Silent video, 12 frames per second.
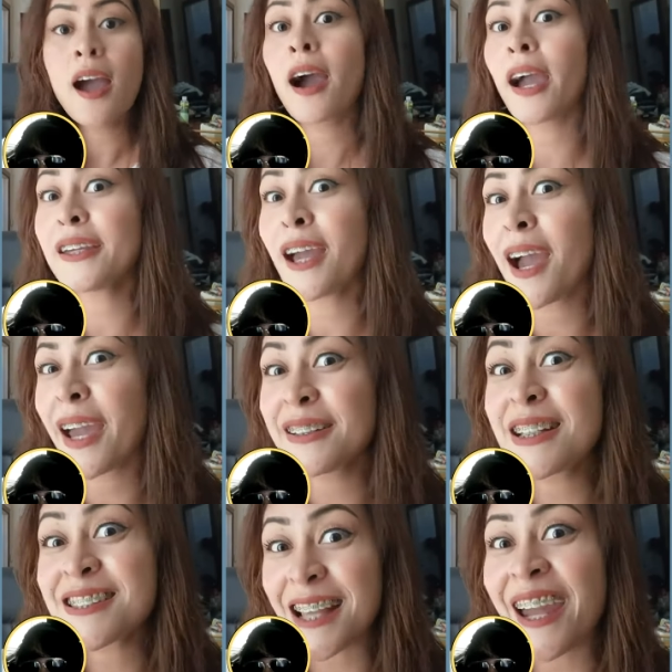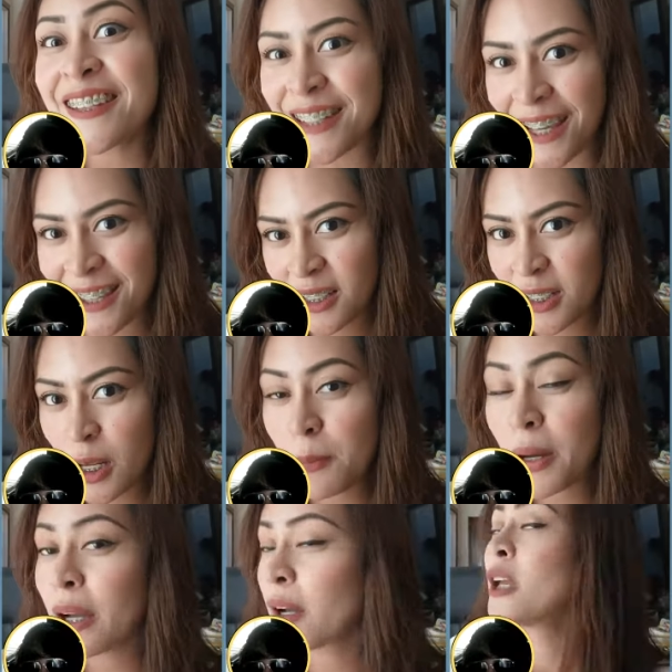Kaya I decided na
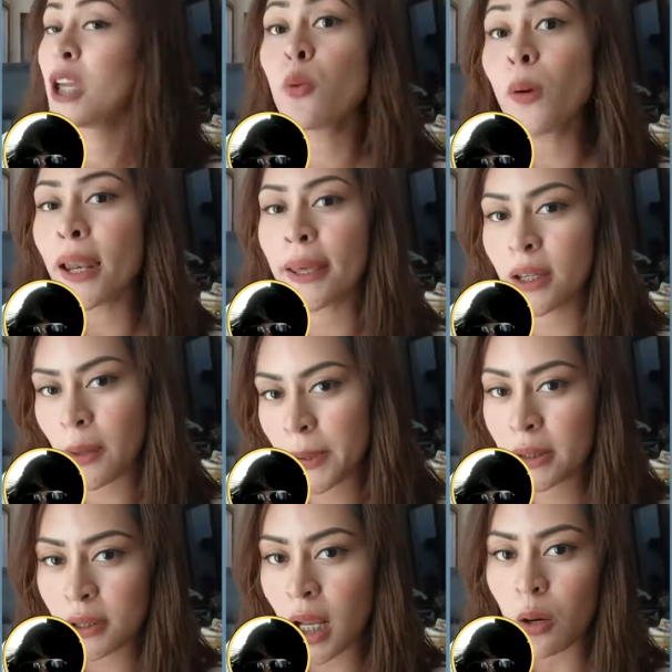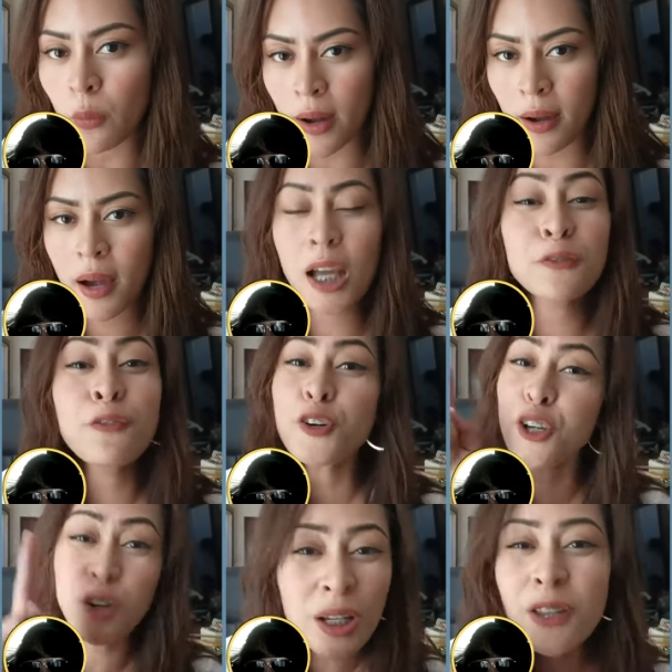maghiwalay kaming dalawa. At for
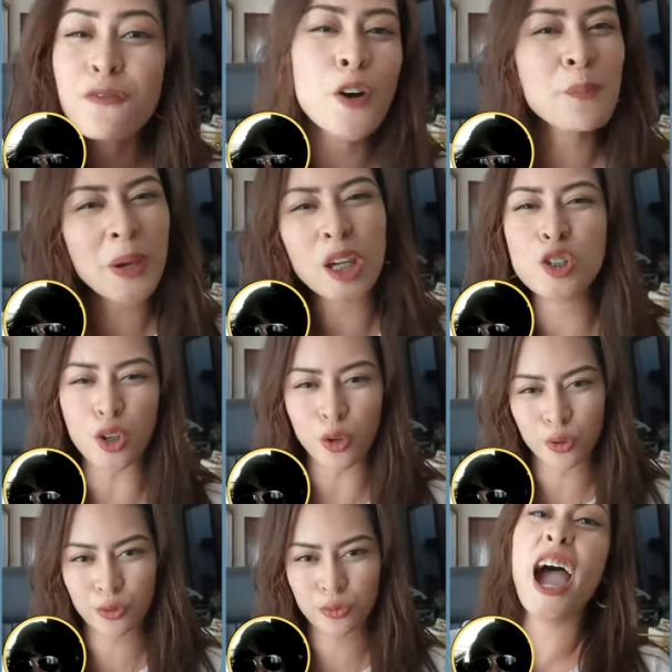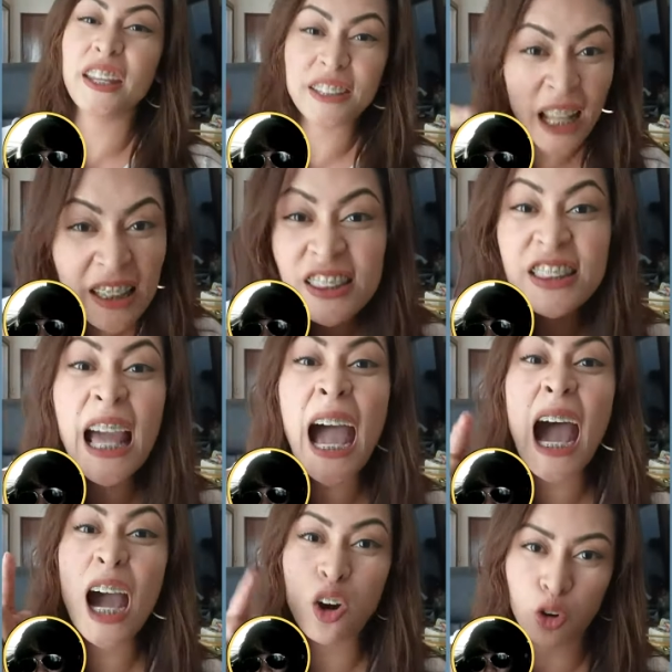your information, anal
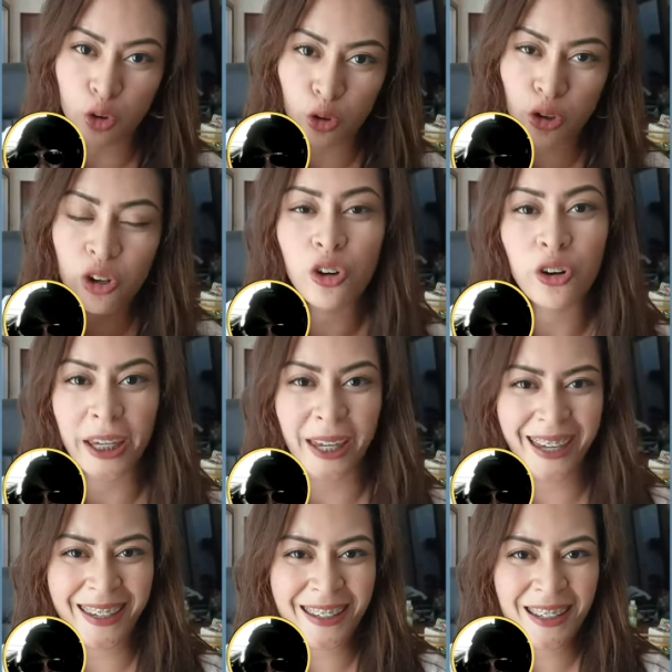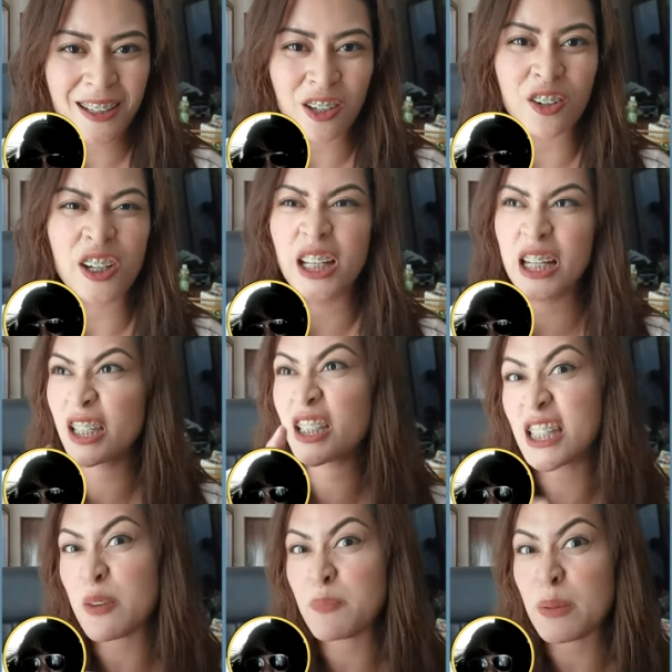na ako, okay? O
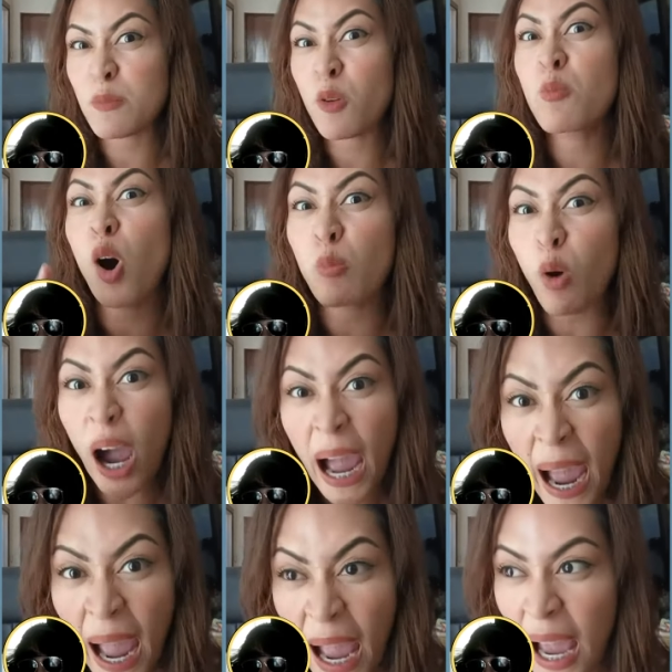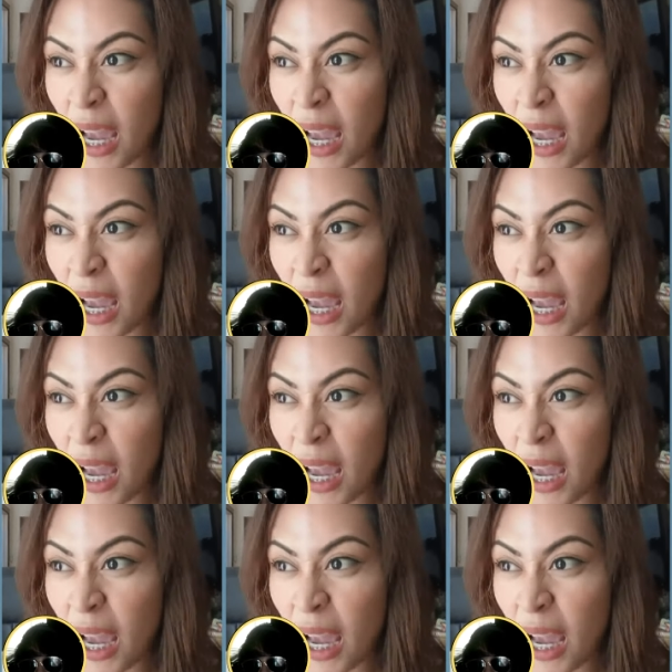isipin mong bobo ka ha,